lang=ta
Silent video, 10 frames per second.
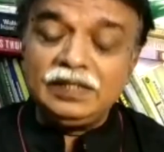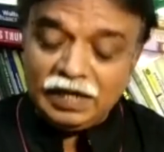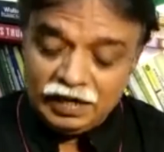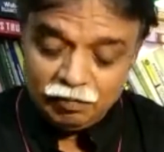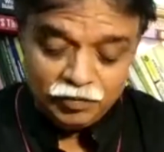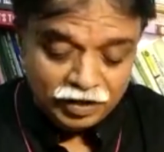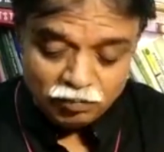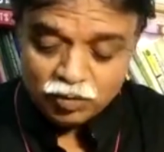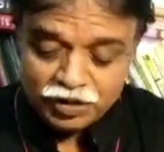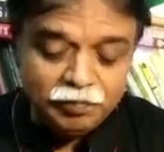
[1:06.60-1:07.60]
இதுல மிக
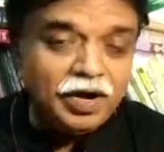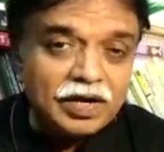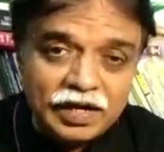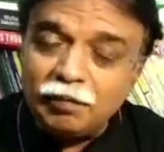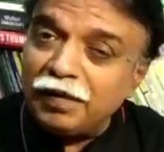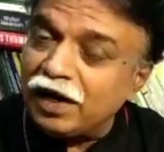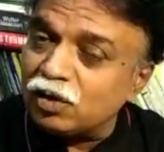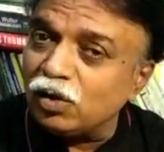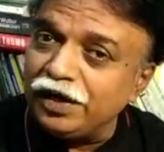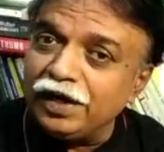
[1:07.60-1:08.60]
முக்கியமாக
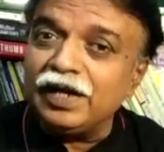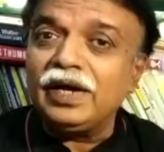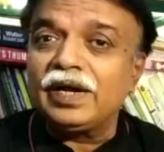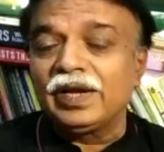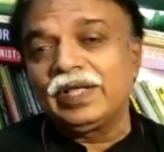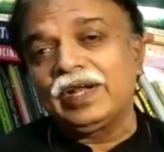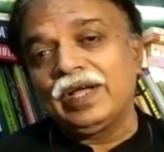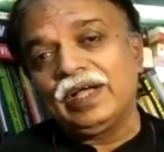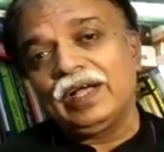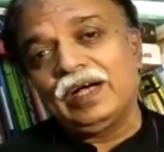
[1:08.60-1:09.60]
மெலட்டோனின் என்கிற
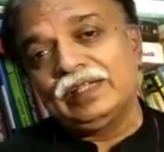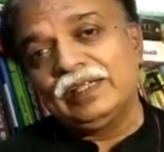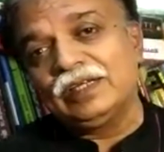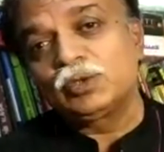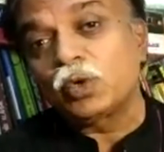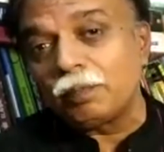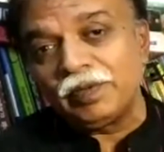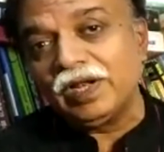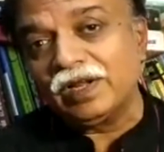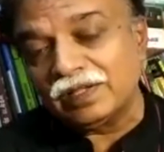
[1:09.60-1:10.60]
அந்த
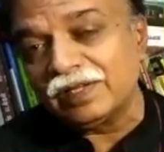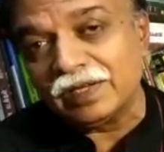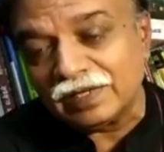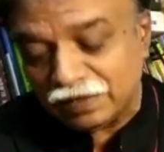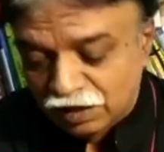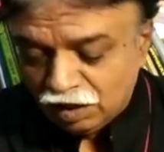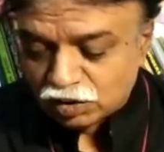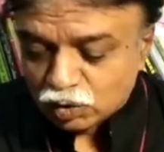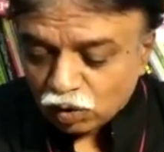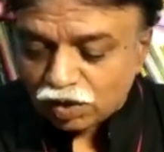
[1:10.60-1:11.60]
சுரப்பியிலிருந்து
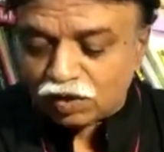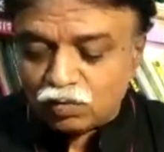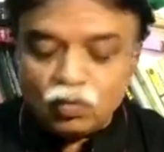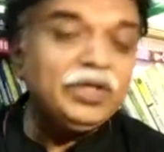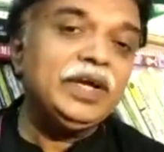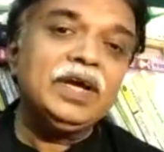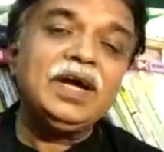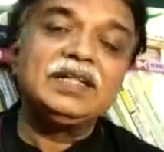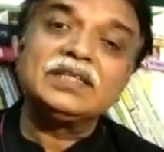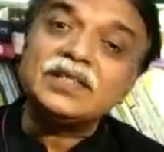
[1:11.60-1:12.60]
சுரக்கக்கூடிய
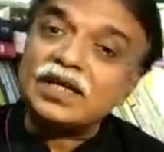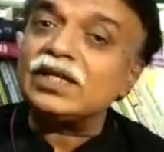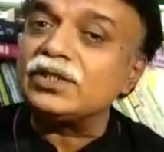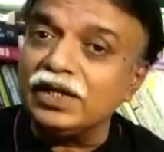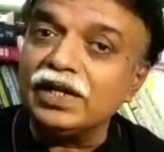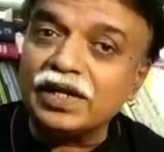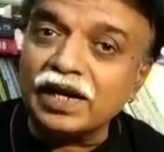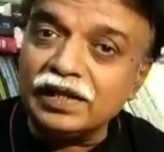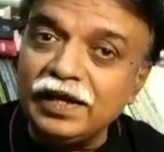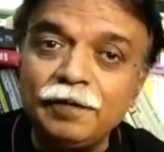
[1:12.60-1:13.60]
அந்த செக்ரஷன்
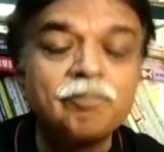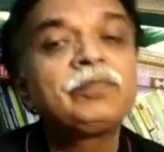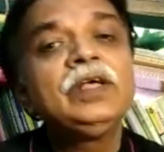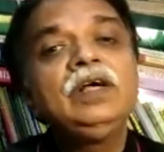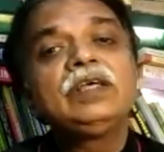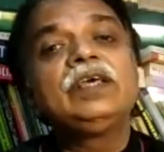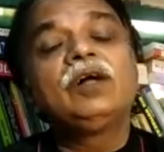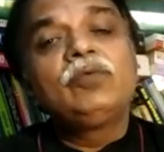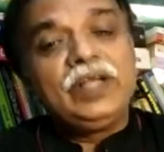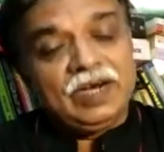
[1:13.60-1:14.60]
இருக்கிறதே
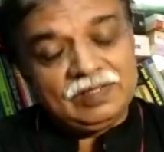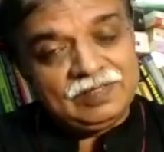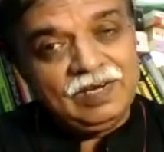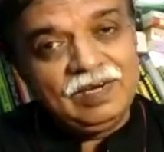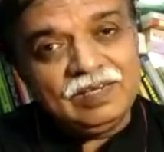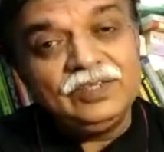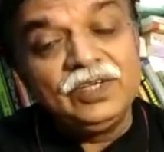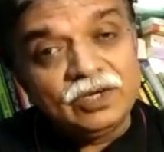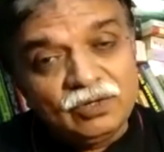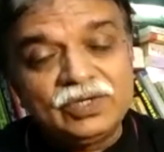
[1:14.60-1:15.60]
இரவு நேரத்தில்
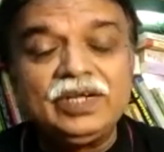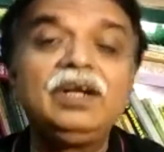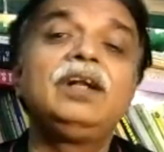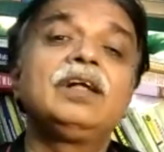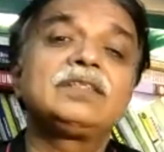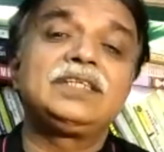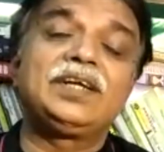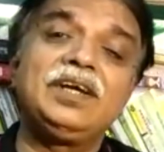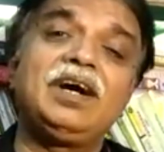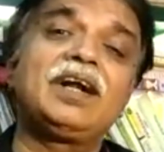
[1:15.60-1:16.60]
இருட்டில்
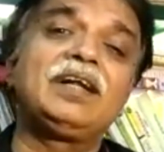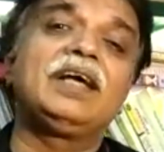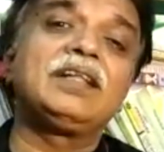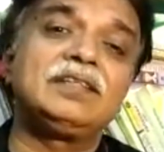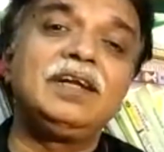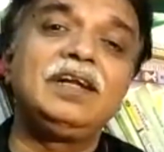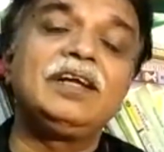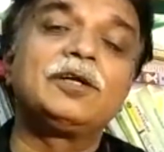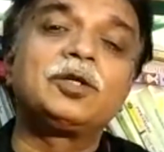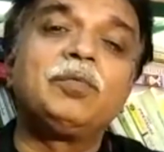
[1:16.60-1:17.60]
சரியான நேரத்தில்
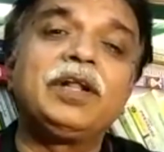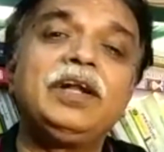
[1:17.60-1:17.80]
எட்டு மணி